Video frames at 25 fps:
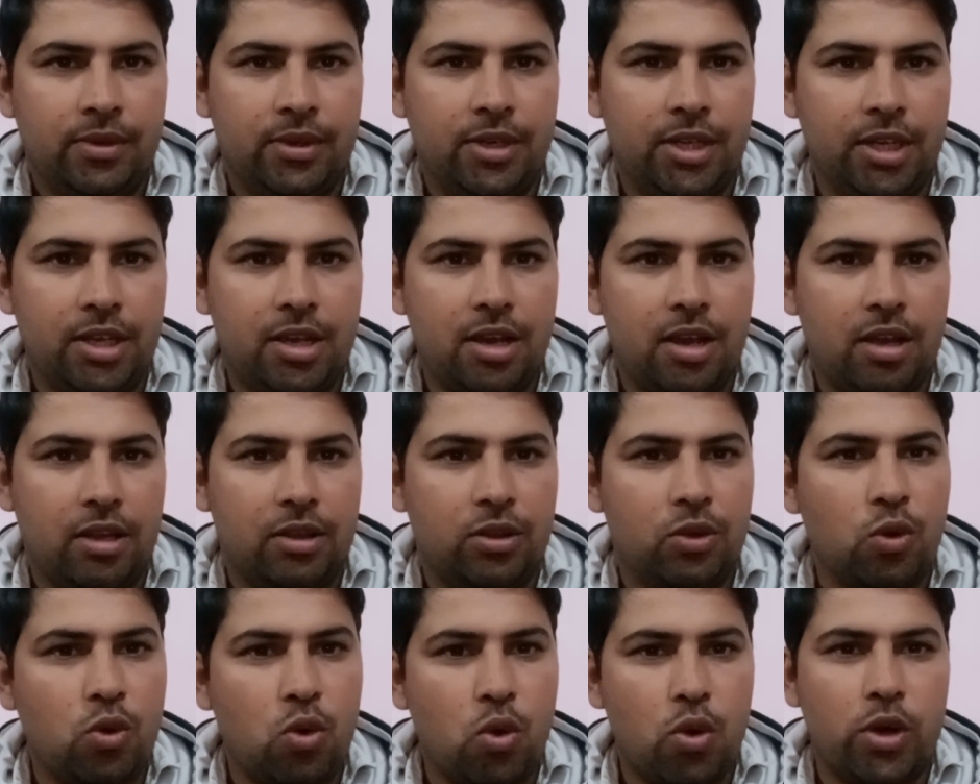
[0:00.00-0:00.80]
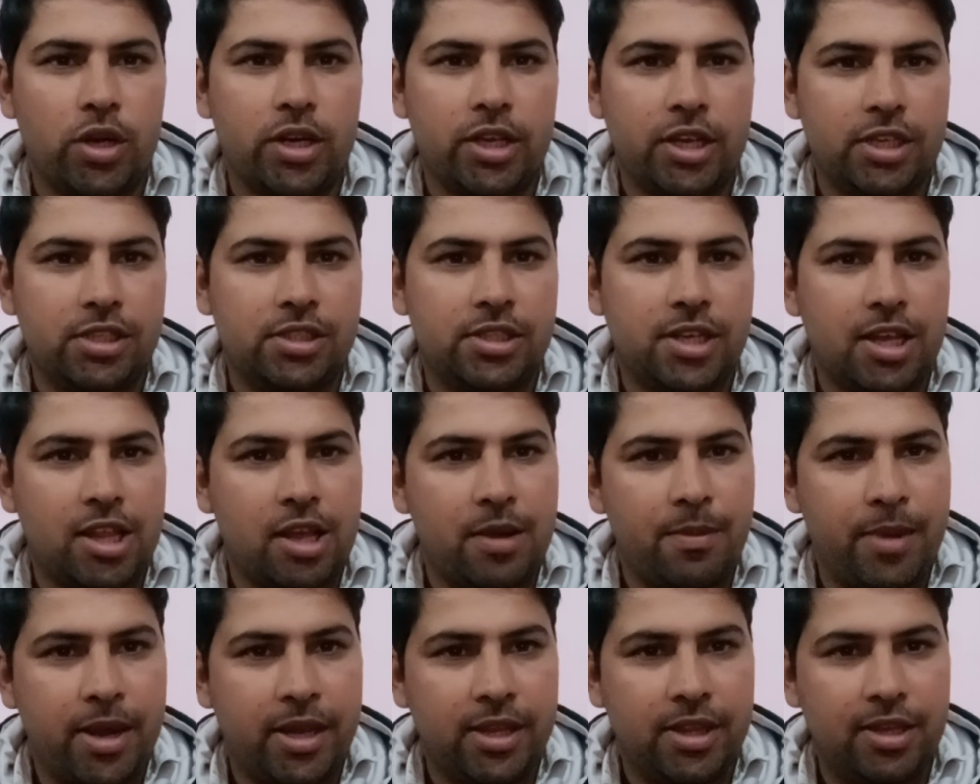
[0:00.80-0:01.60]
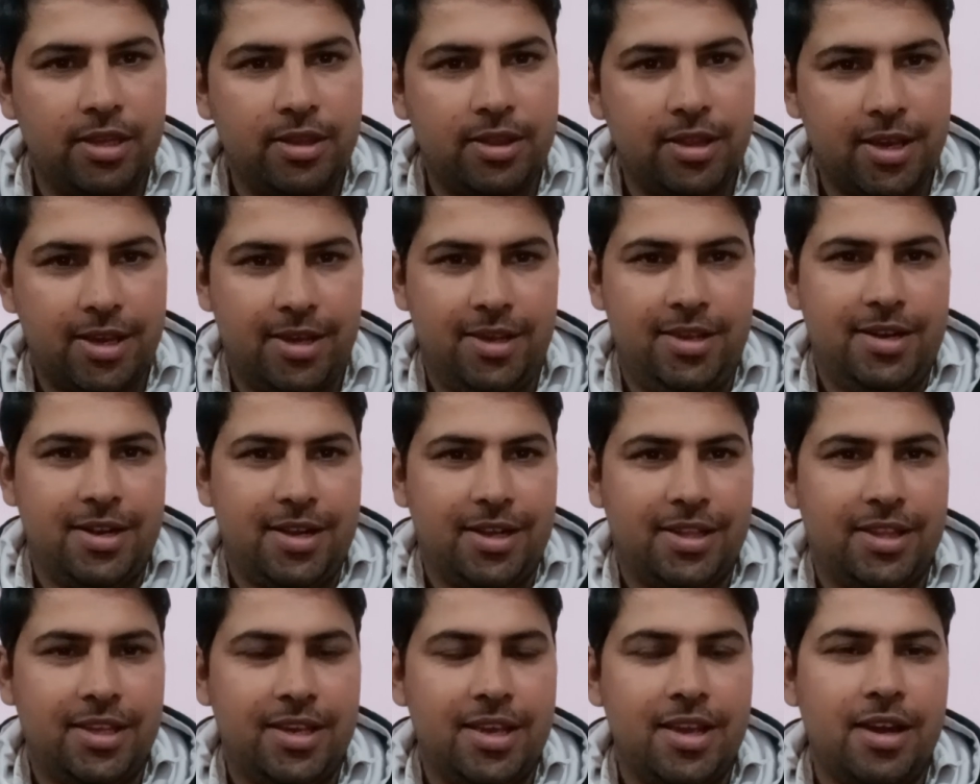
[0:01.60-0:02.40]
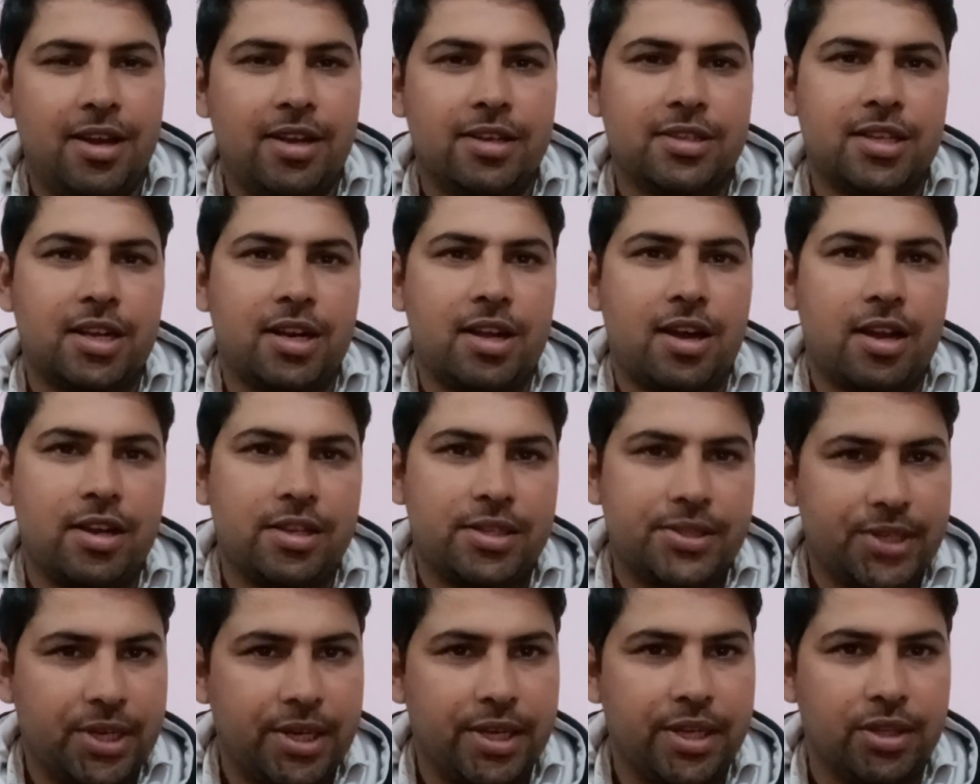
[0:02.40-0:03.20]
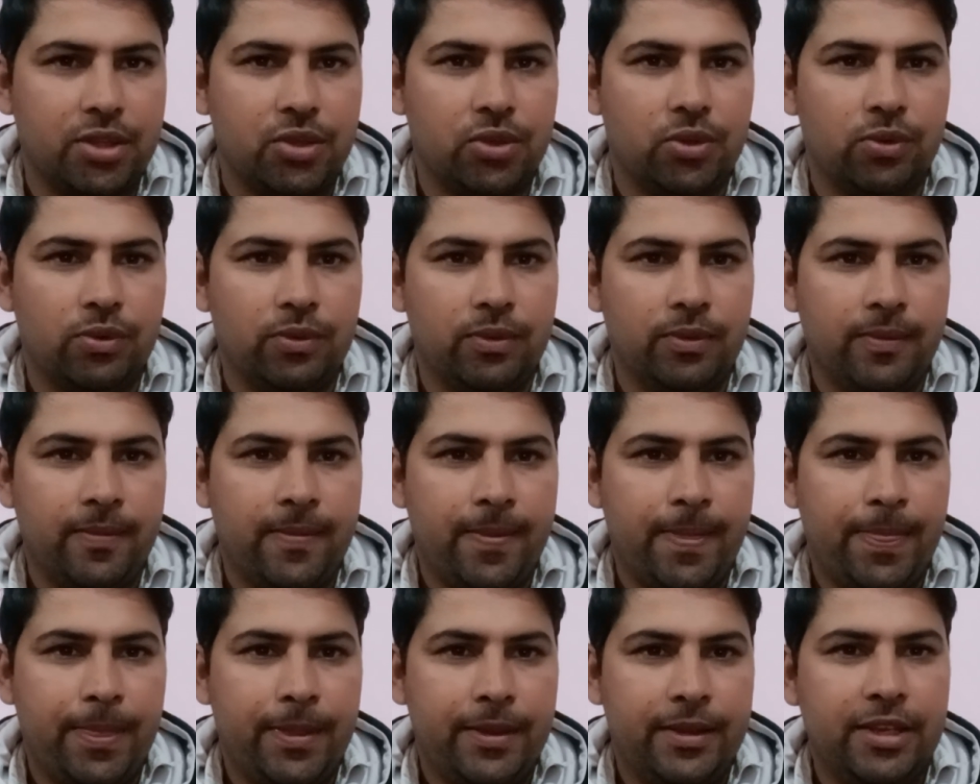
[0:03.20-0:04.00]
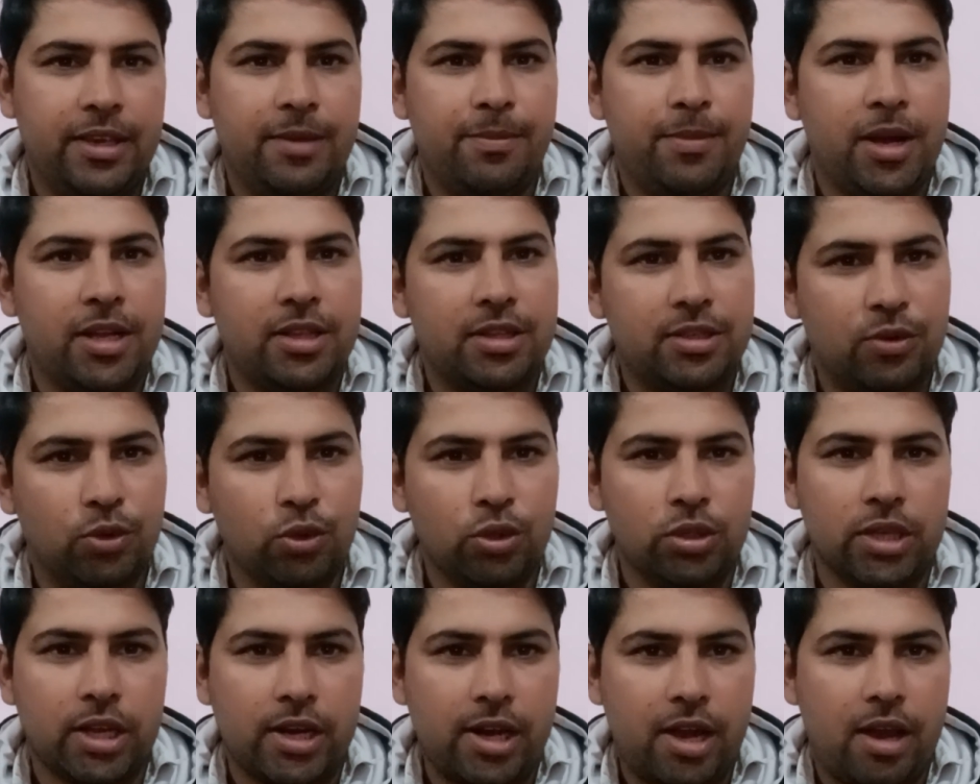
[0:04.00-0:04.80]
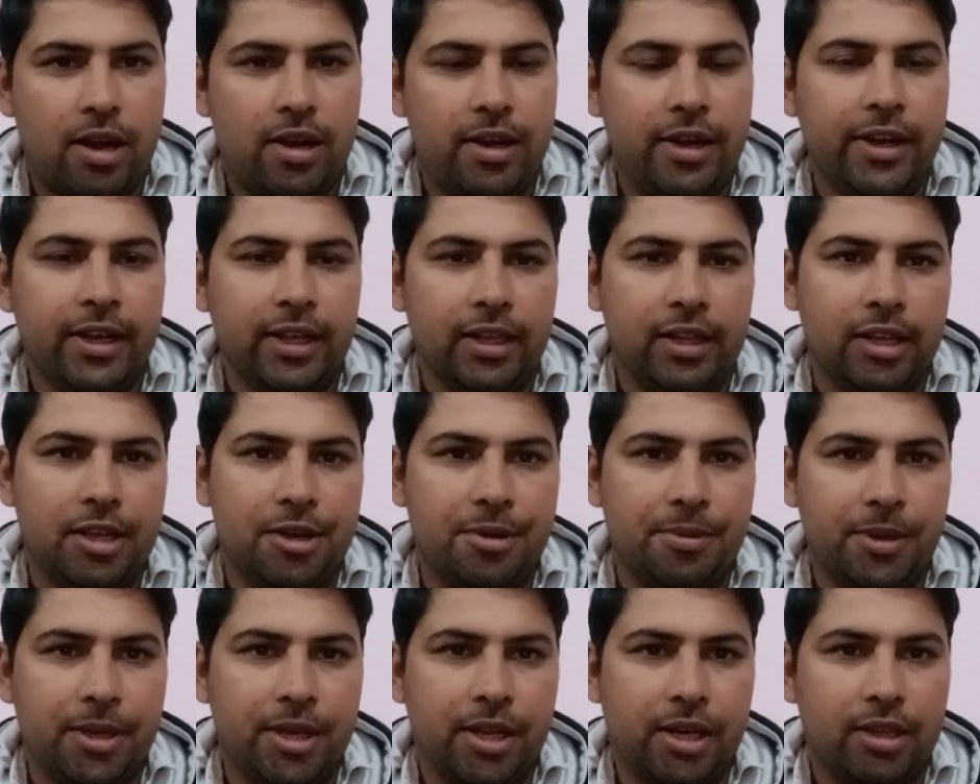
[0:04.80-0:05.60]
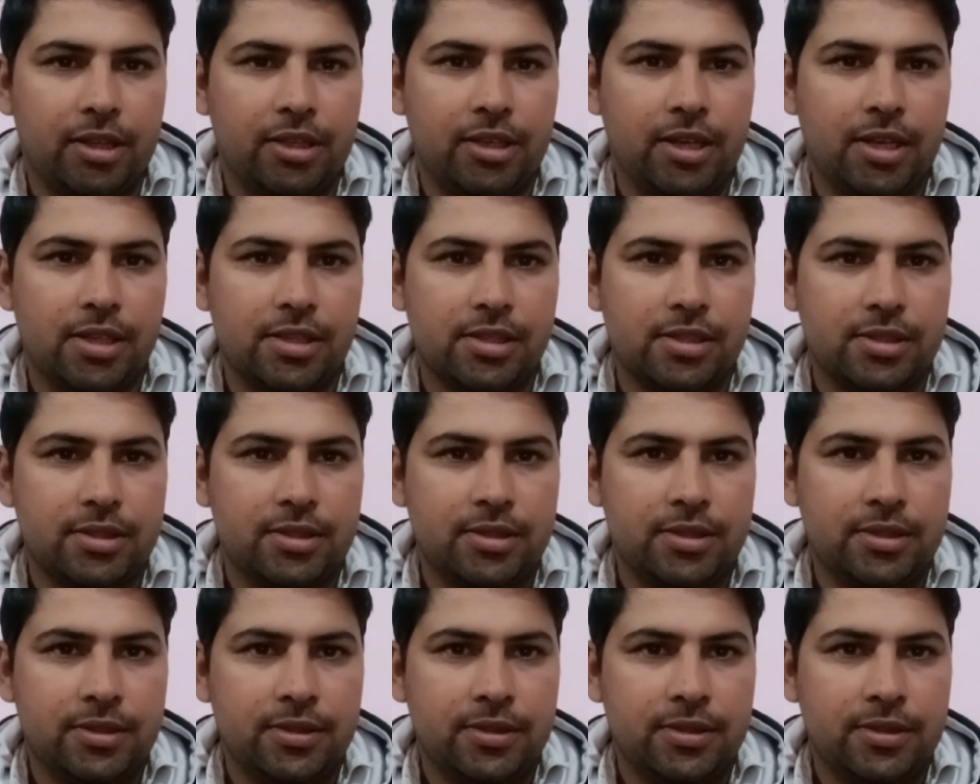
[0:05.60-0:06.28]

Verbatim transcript: ठीक है तो कोर्ट केस ज़्यादा मायने नहीं रखते हैं अगर सरकार चाहे तो ये बात खुद सरकार ने डिक्लेयर भी कर दी आज